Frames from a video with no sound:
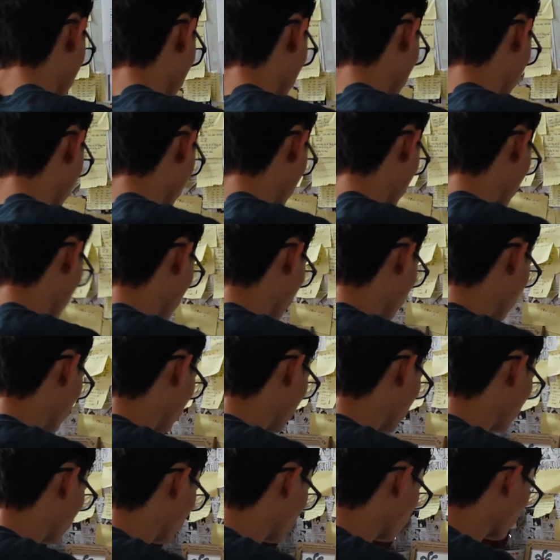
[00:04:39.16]
chi phí sinh
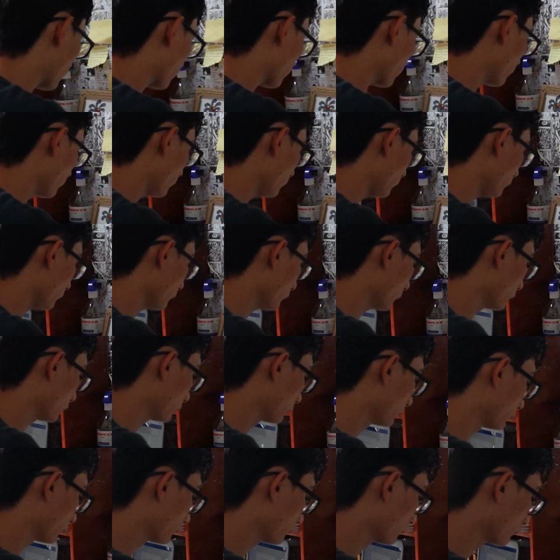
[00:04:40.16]
hoạt cho bản thân
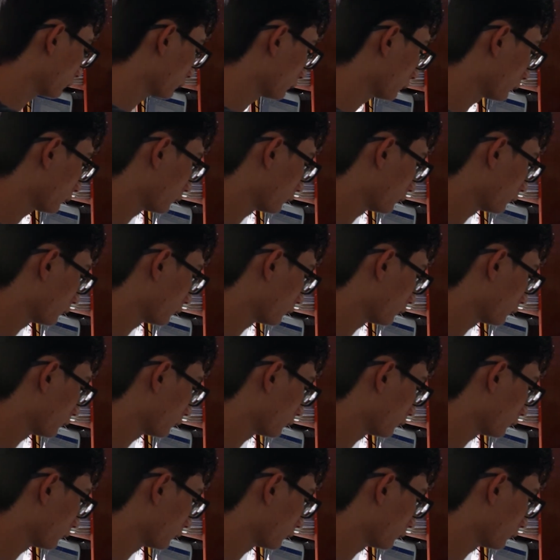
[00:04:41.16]
tại môi trường